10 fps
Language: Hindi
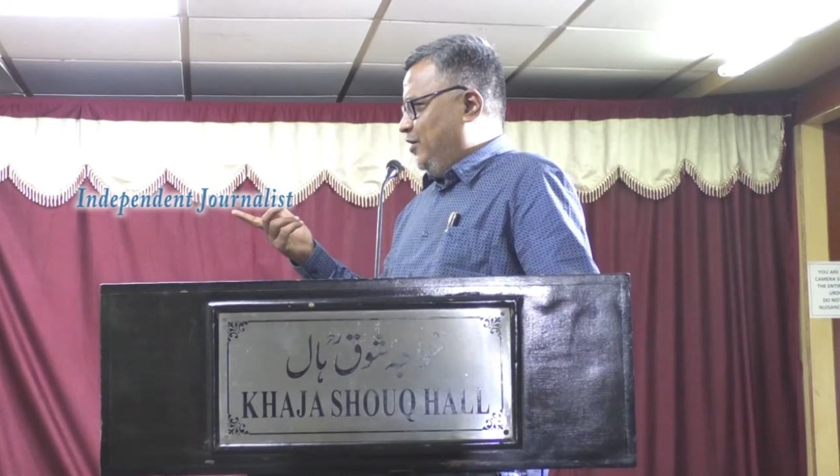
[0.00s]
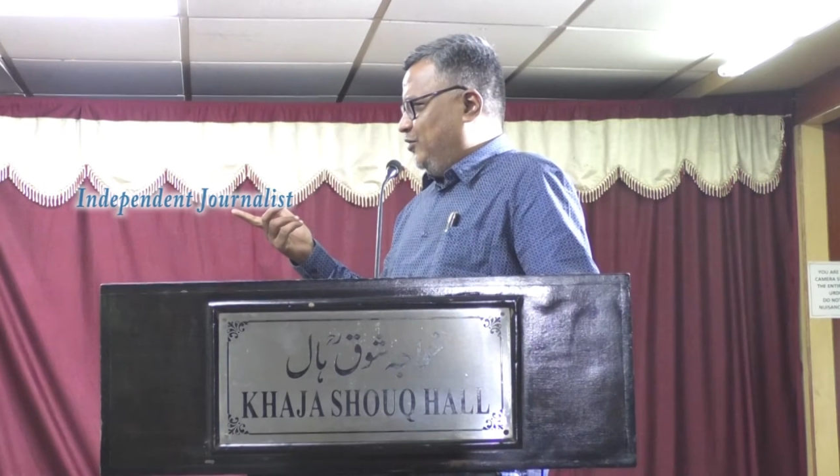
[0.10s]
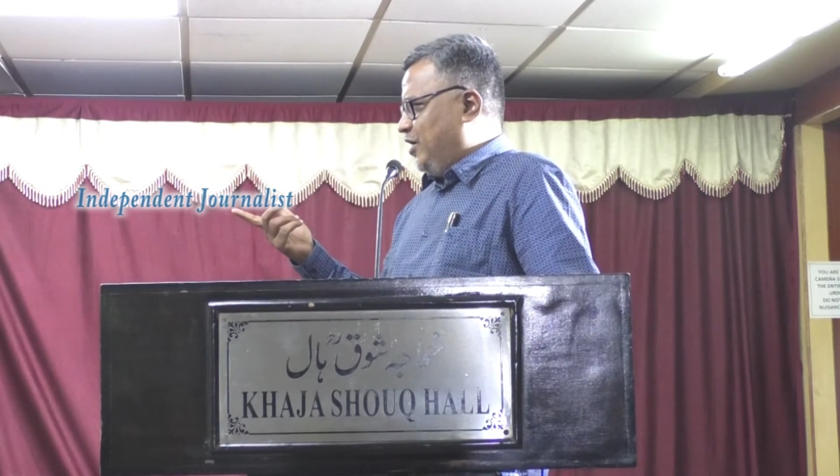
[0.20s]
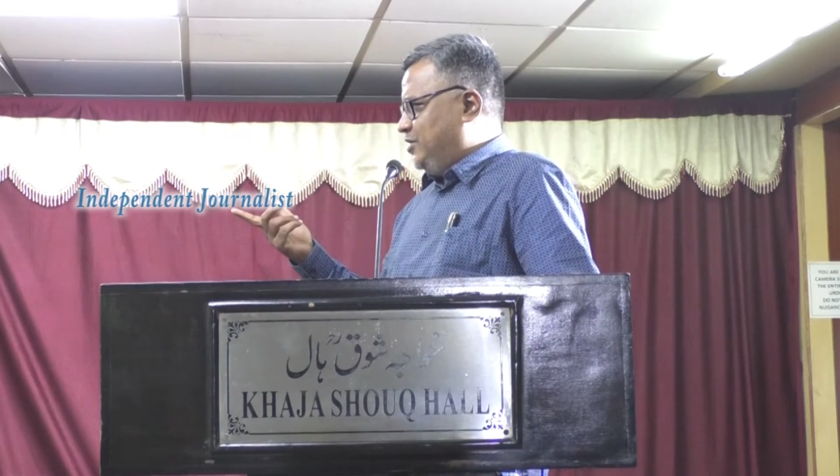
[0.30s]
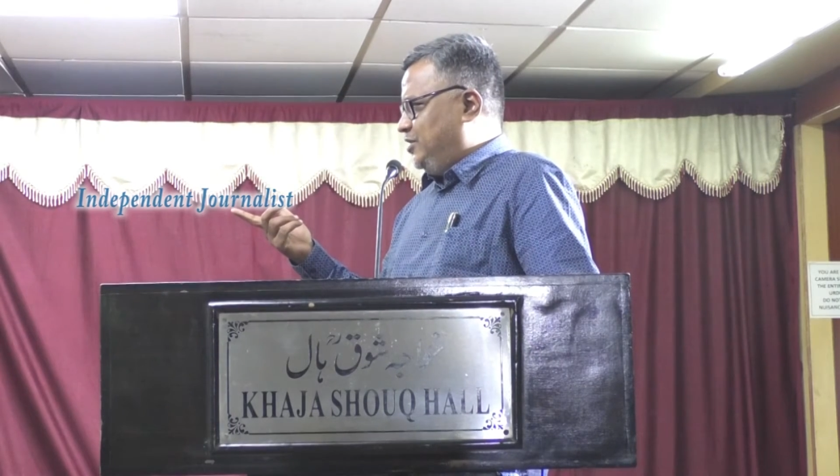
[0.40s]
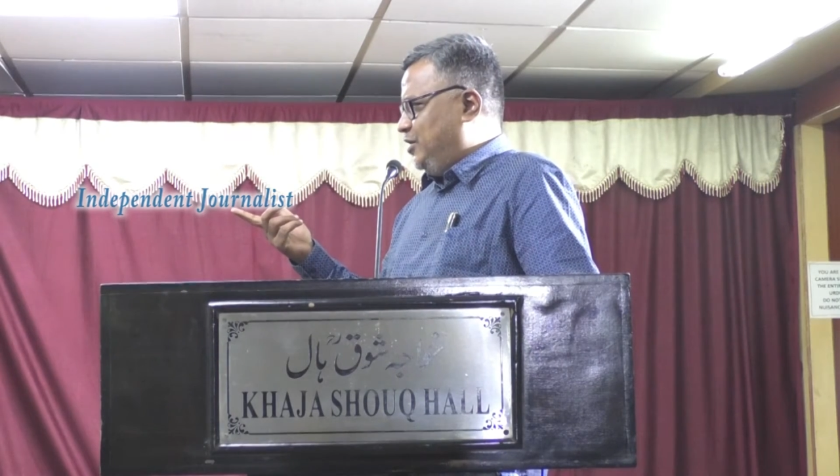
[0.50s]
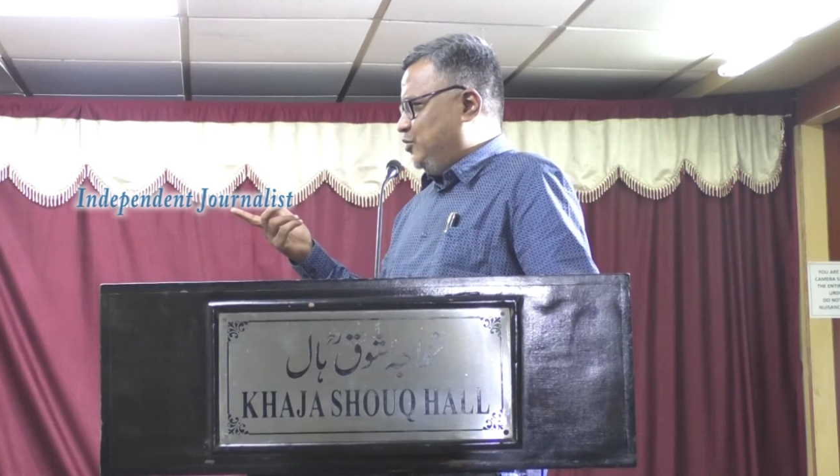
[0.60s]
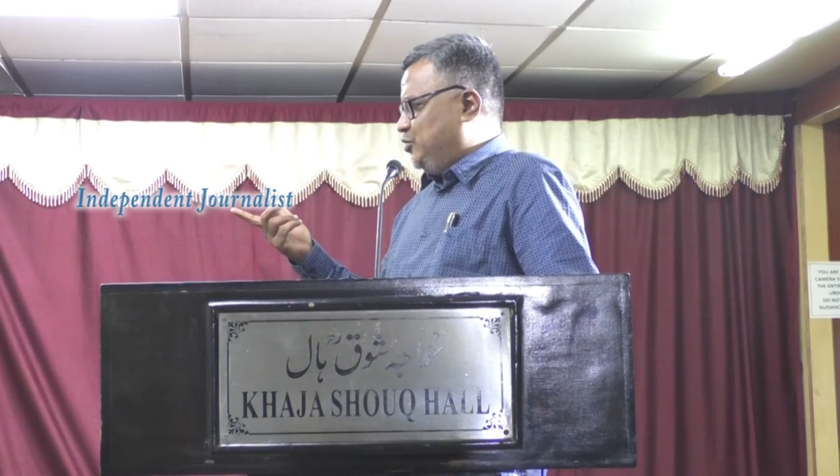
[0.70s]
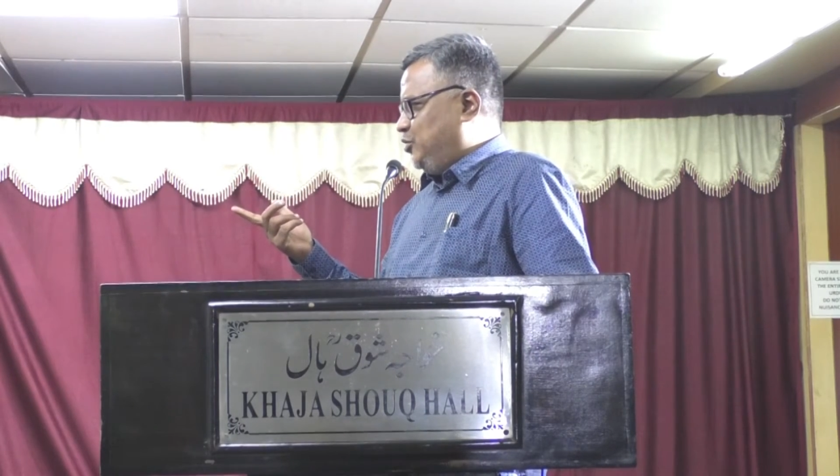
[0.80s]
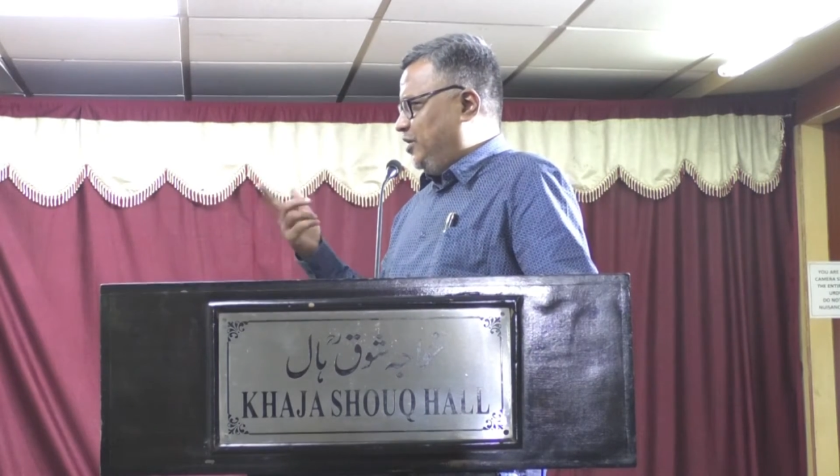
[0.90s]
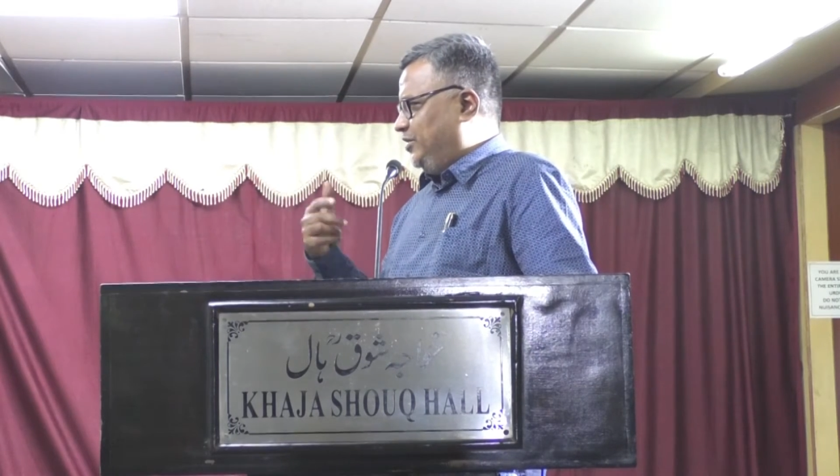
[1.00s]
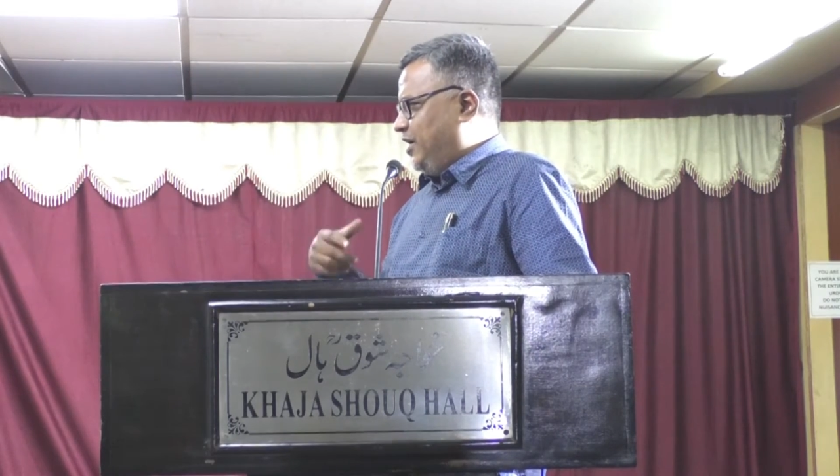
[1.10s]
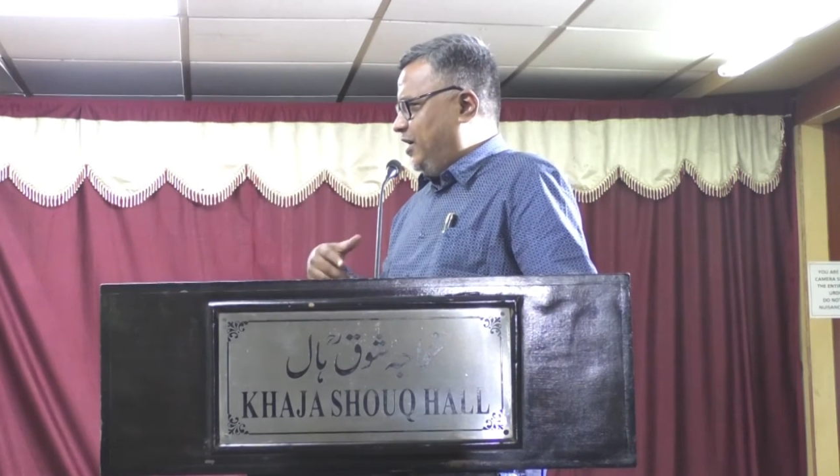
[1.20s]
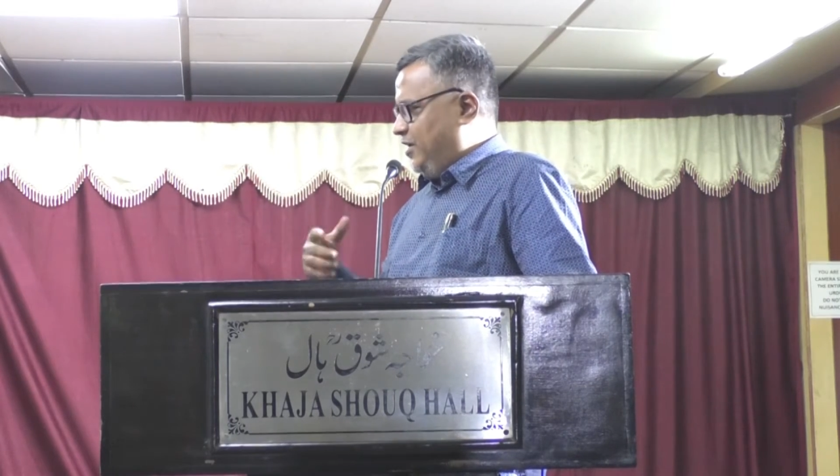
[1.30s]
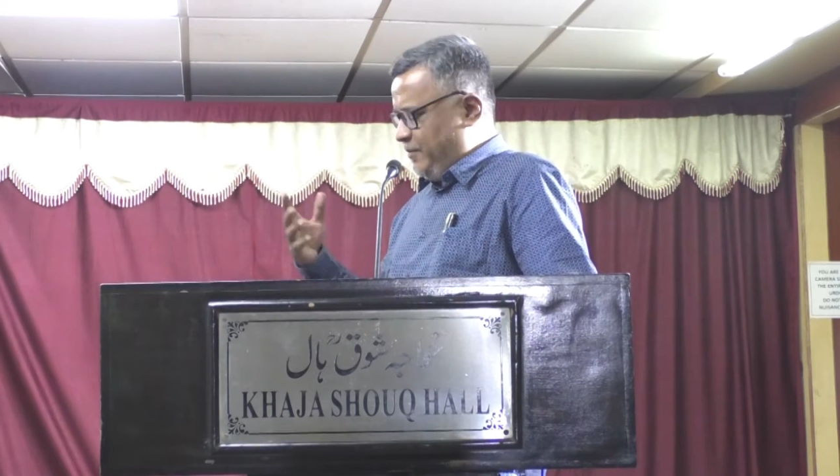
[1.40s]
तो ऐसी ही कुछ सूरत
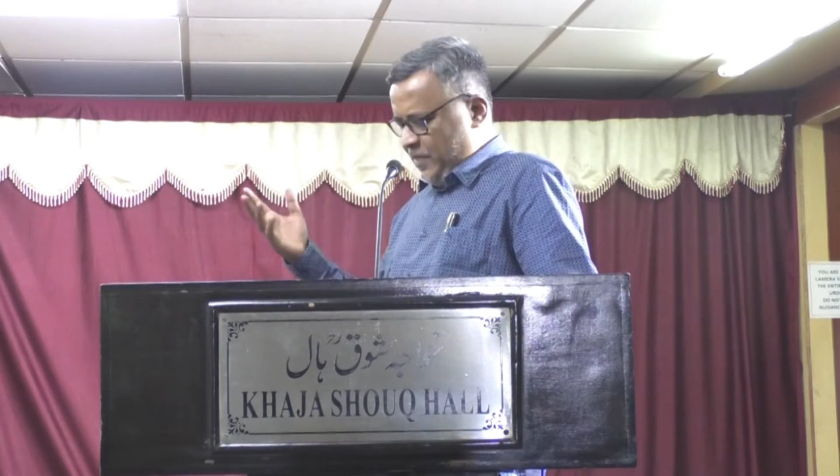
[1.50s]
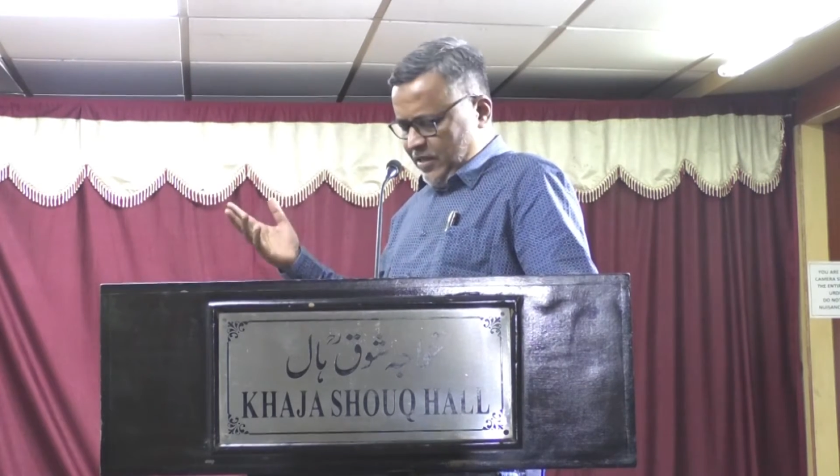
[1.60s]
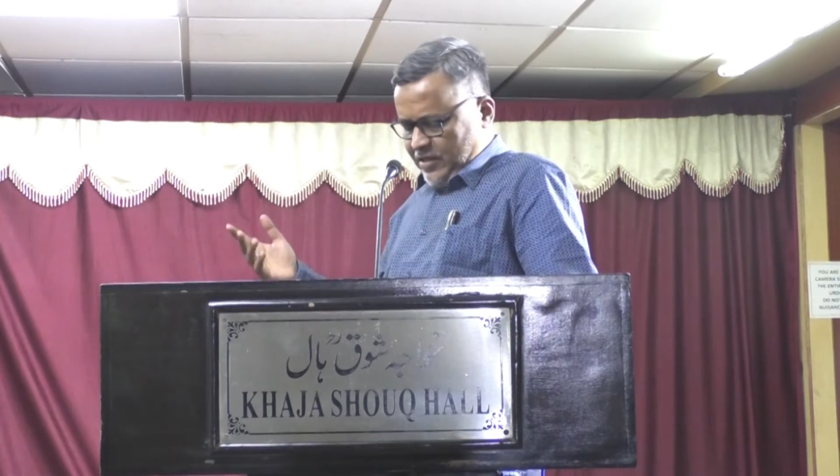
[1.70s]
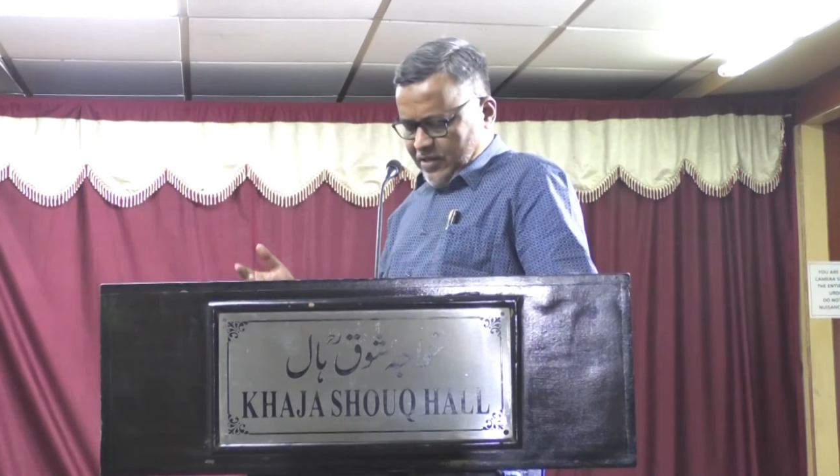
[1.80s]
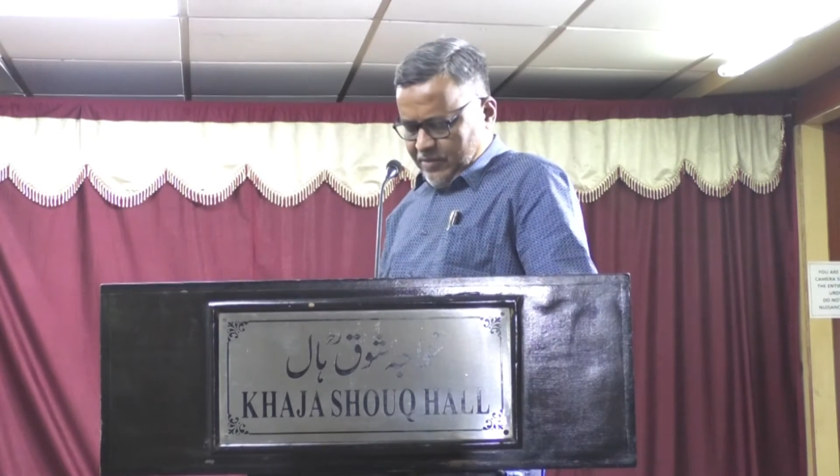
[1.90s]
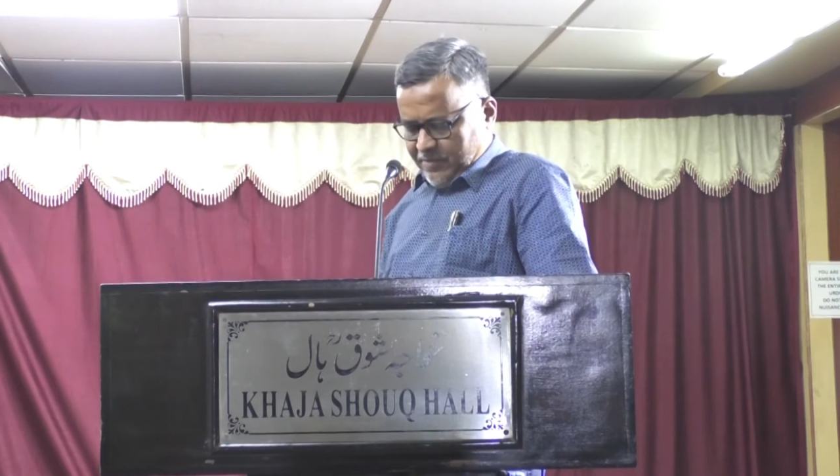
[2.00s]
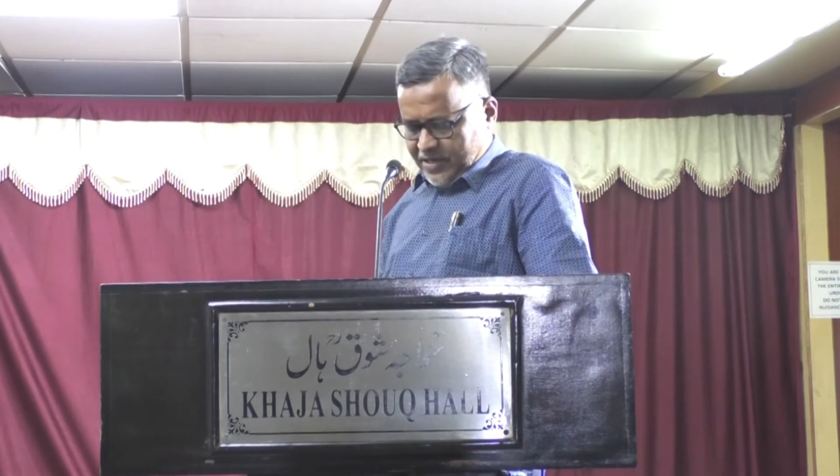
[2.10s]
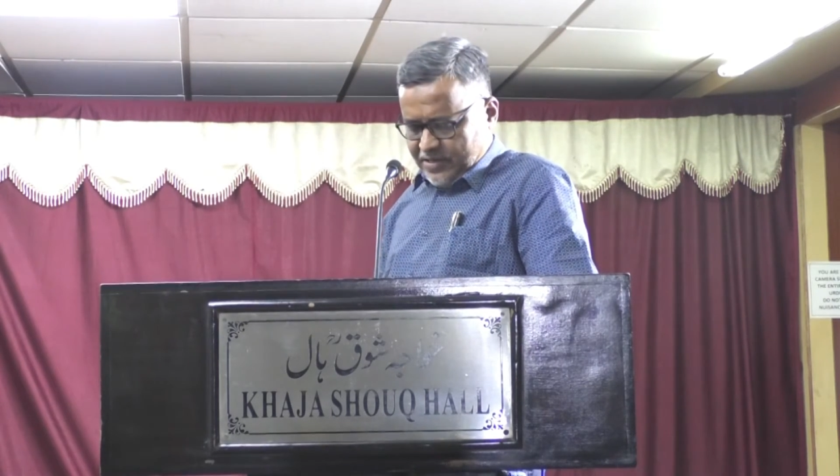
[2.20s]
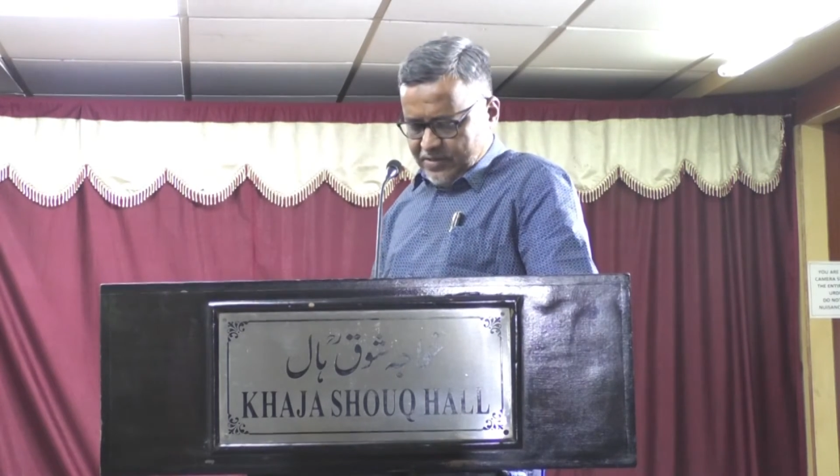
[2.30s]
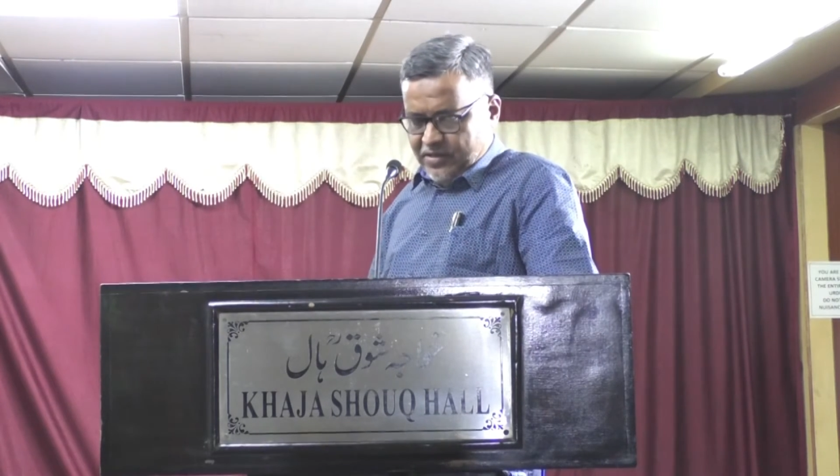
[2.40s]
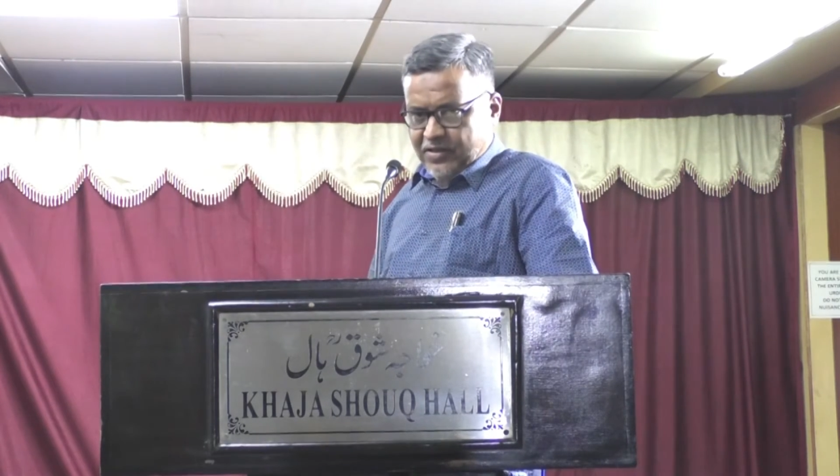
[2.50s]
हाल है बहरहाल